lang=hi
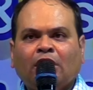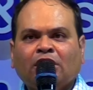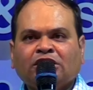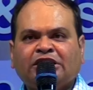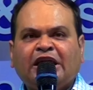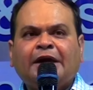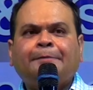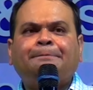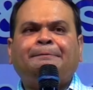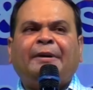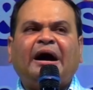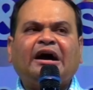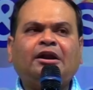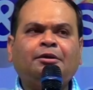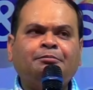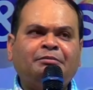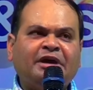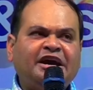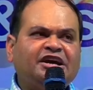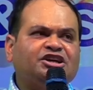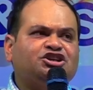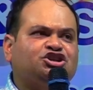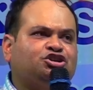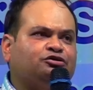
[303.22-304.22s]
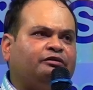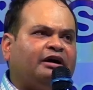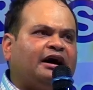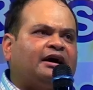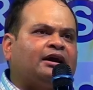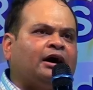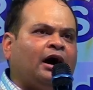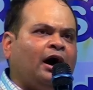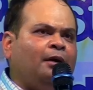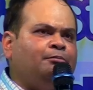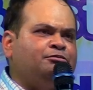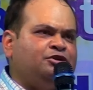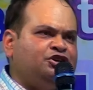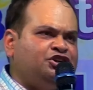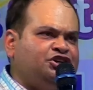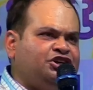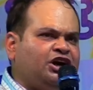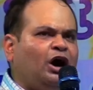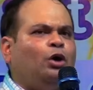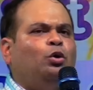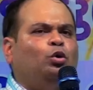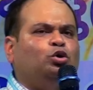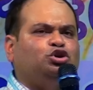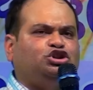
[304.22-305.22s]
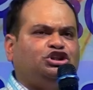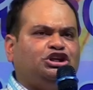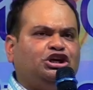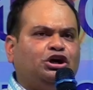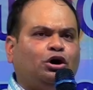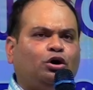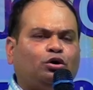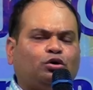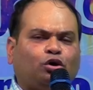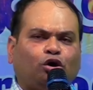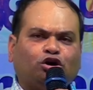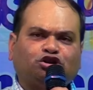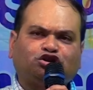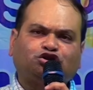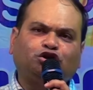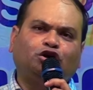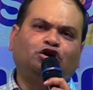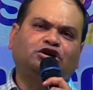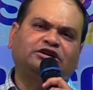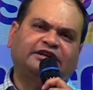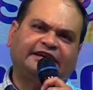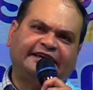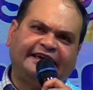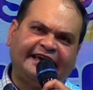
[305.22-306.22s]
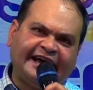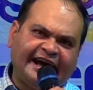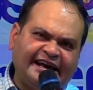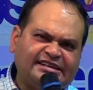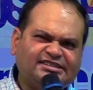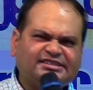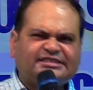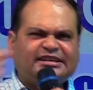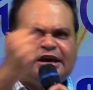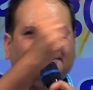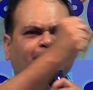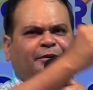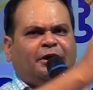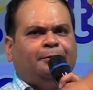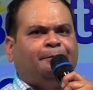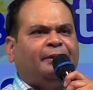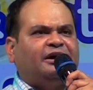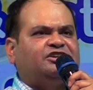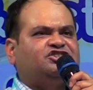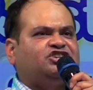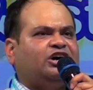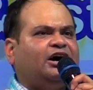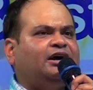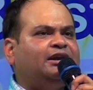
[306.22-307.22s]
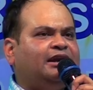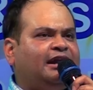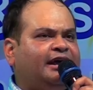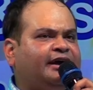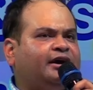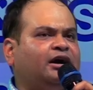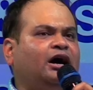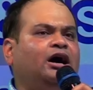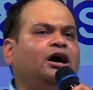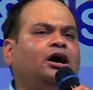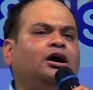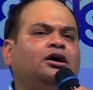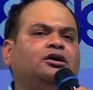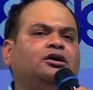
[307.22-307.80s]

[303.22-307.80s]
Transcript: कि परमेश्वर हम यहूदियों को तो कैसे भी बचा लेगा